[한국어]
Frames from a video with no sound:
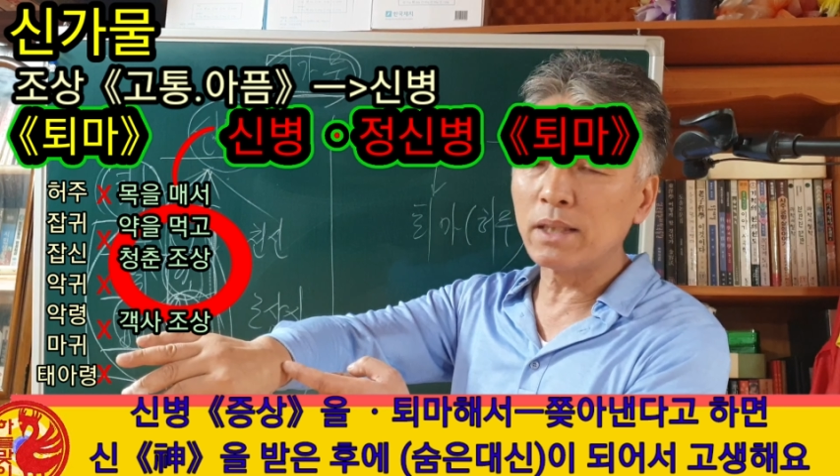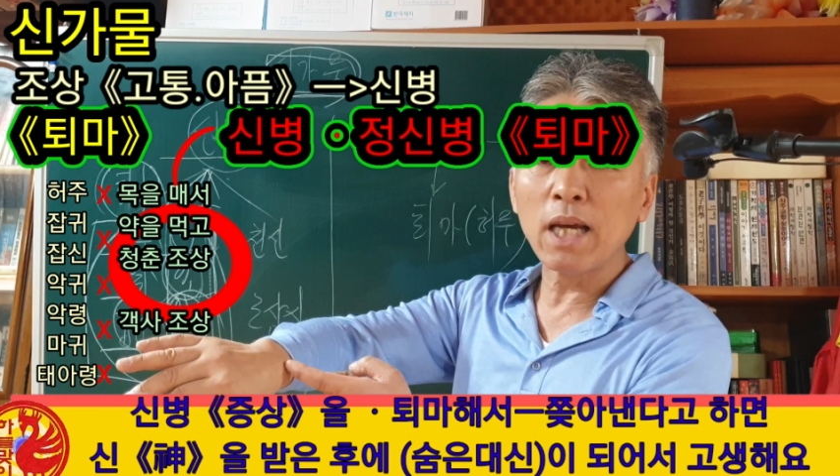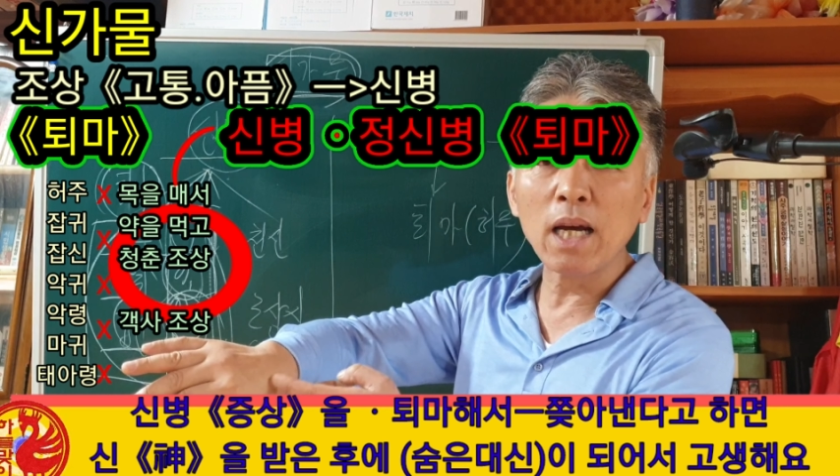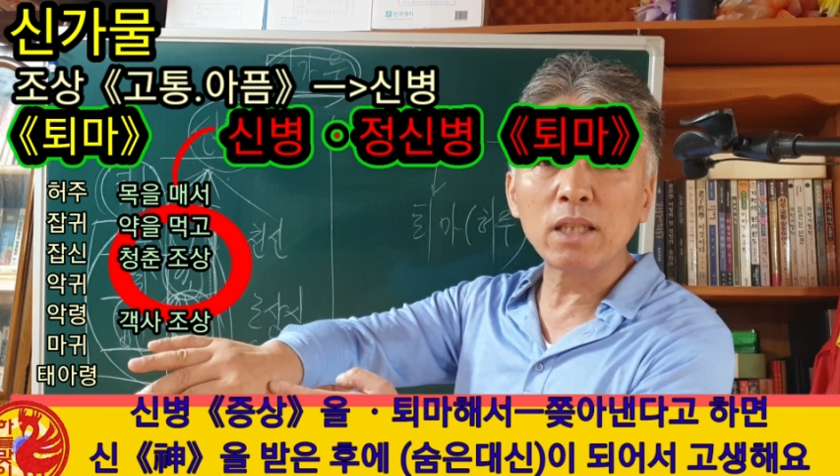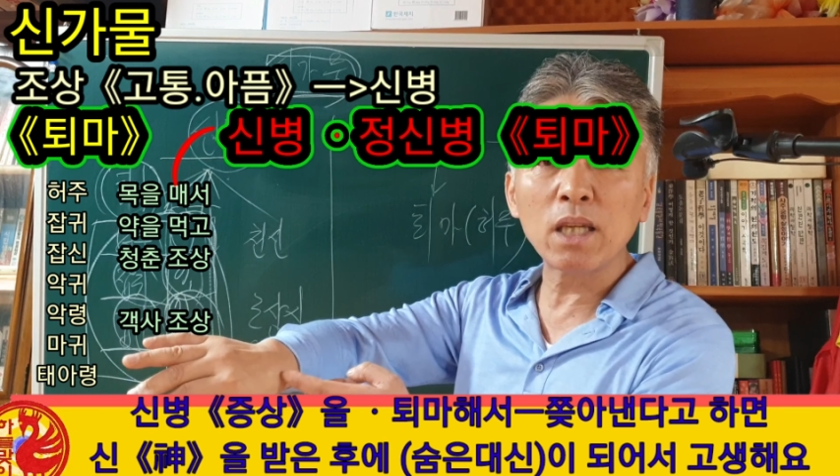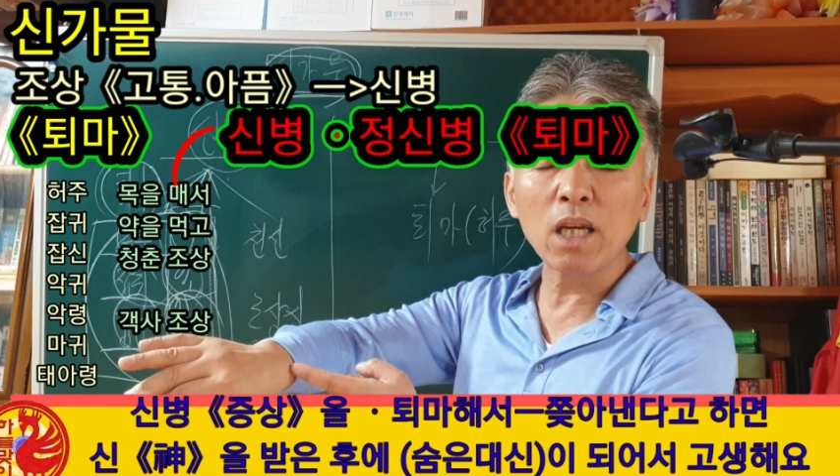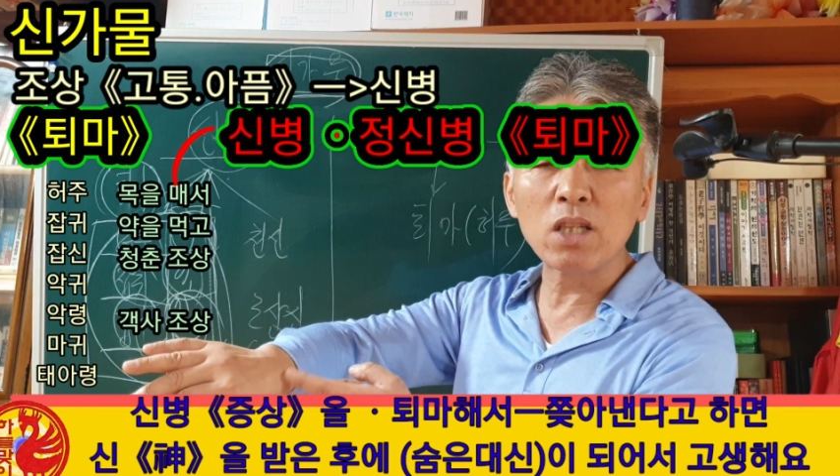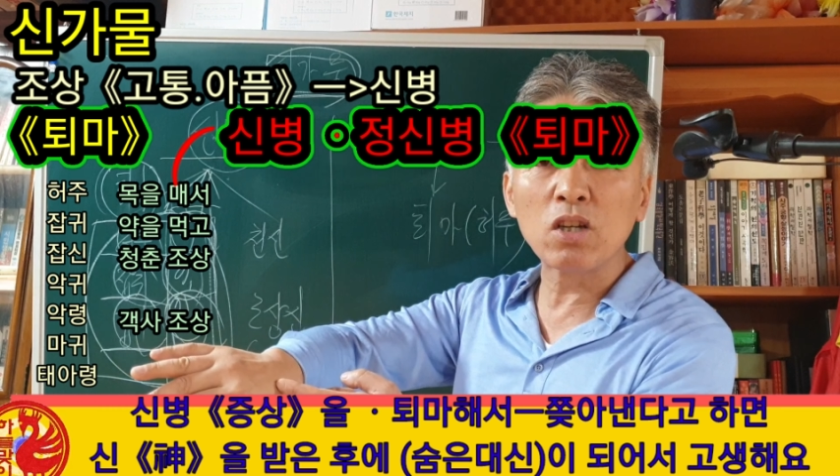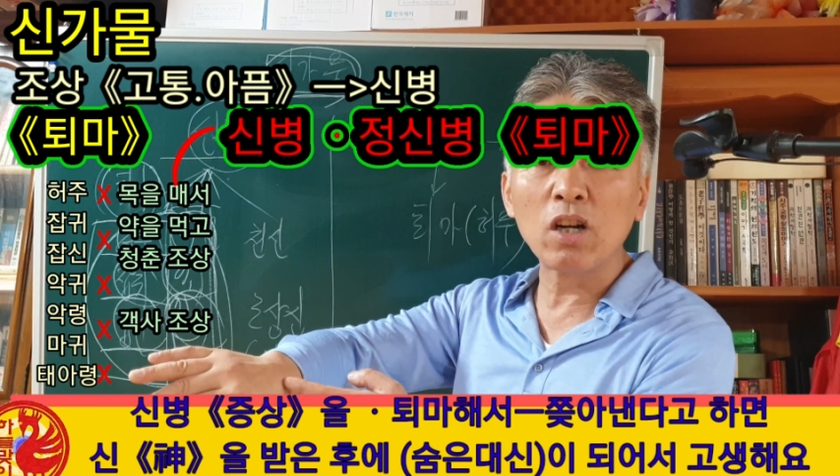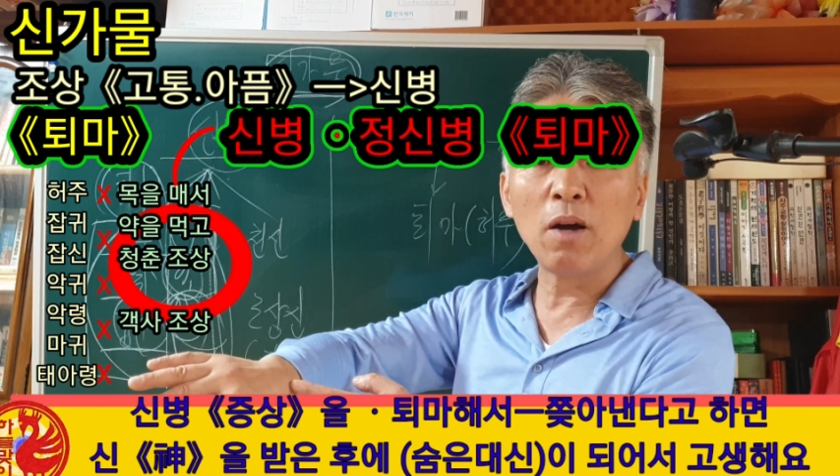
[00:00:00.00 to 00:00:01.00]

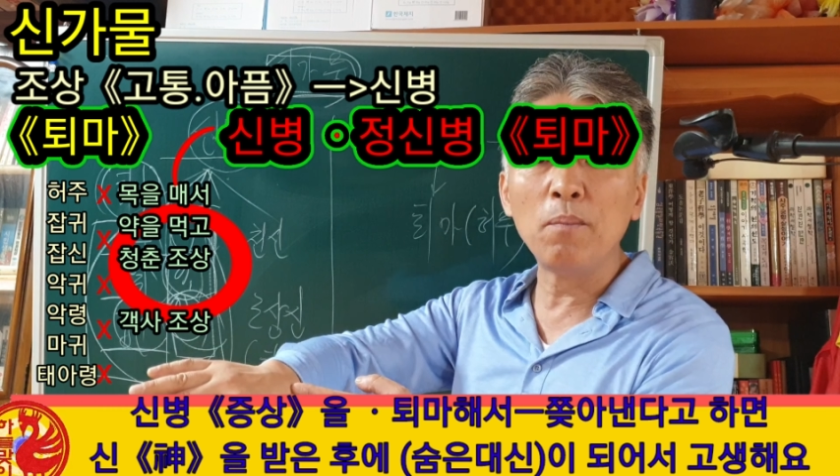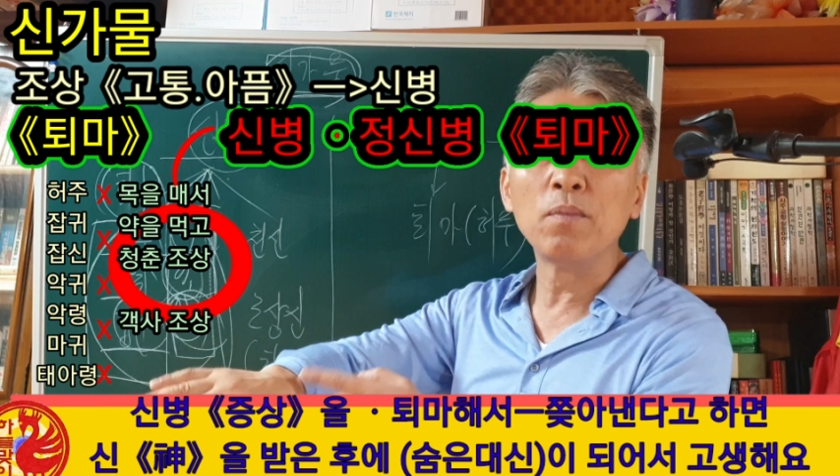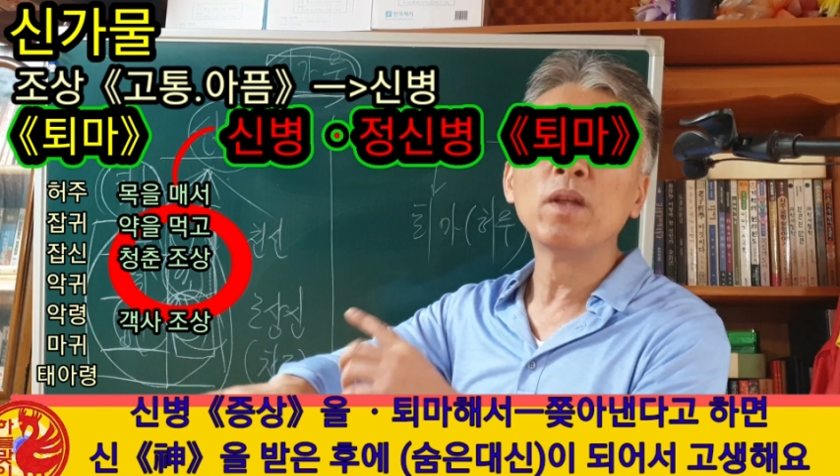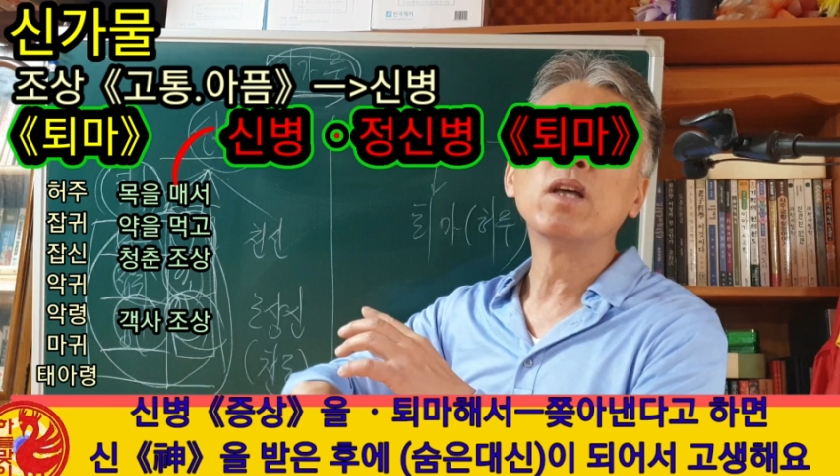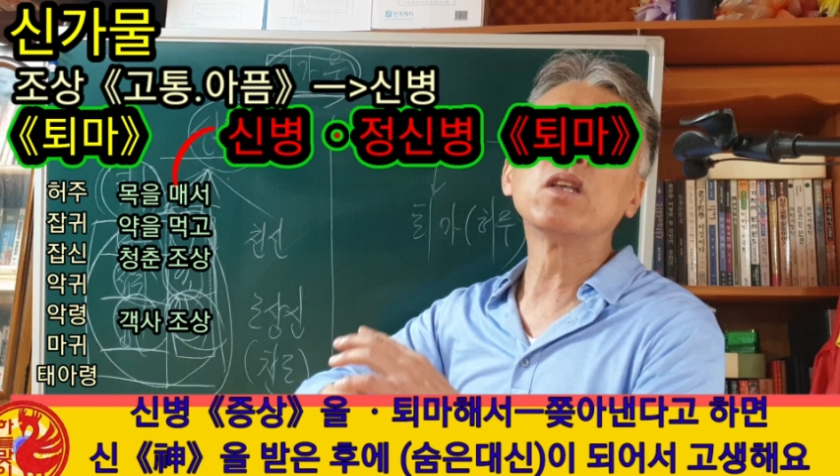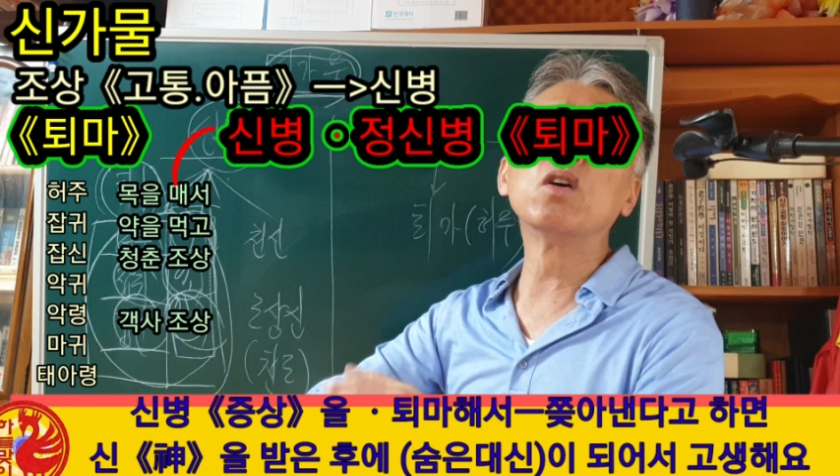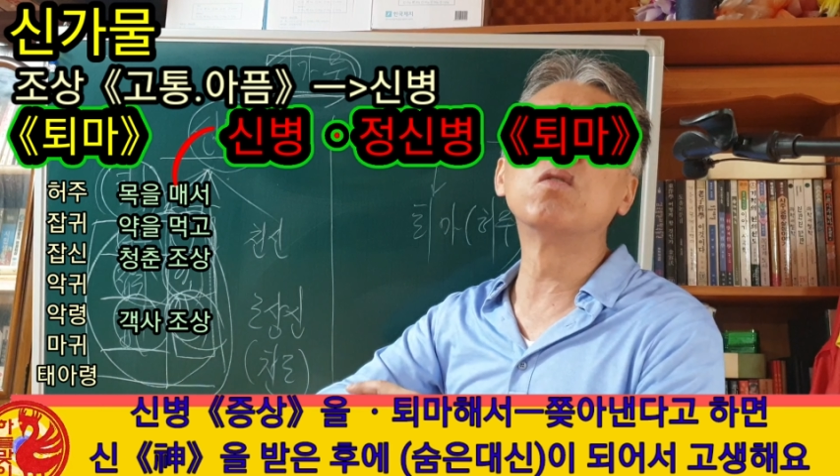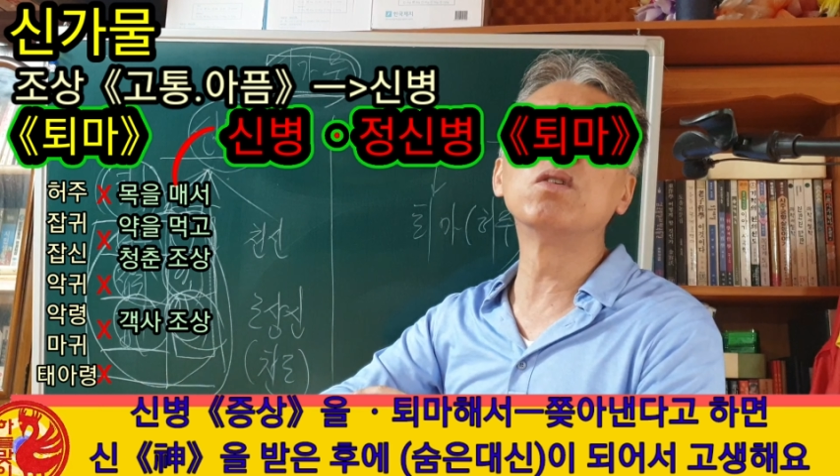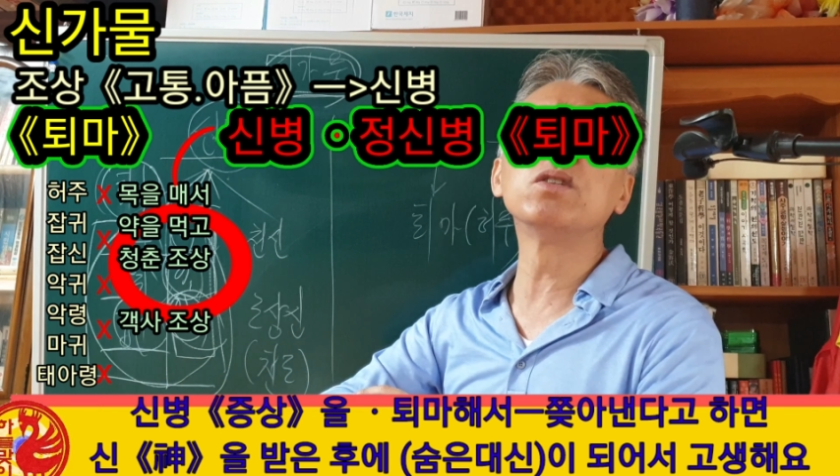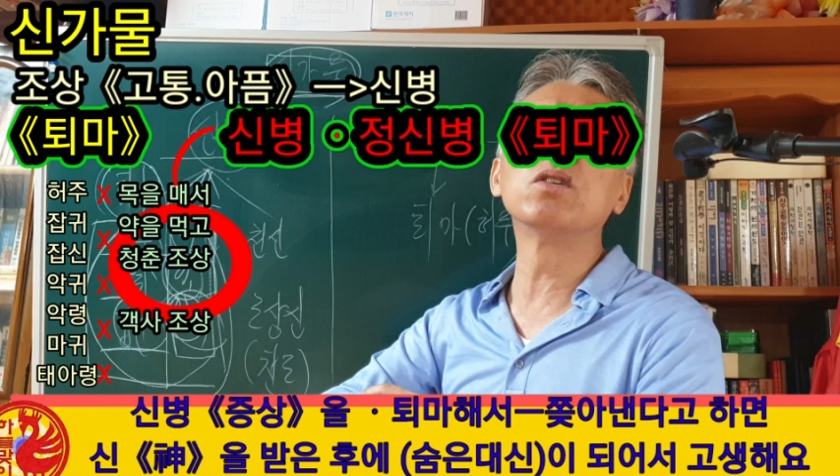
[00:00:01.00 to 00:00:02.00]
상체기처럼
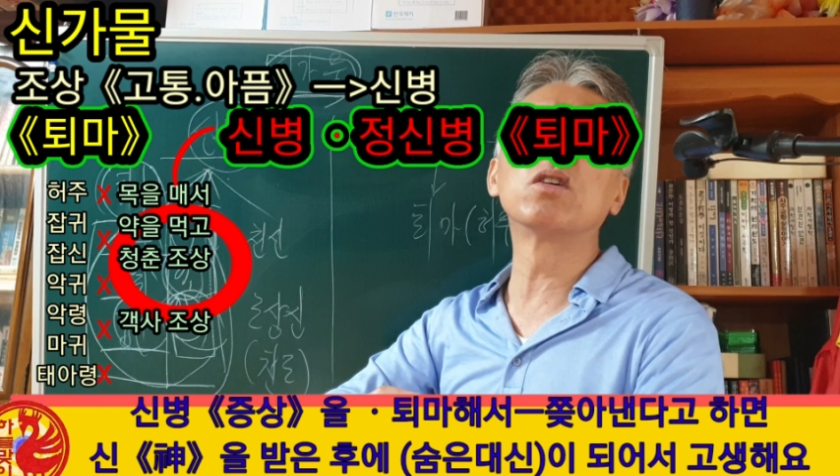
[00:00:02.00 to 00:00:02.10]
영원히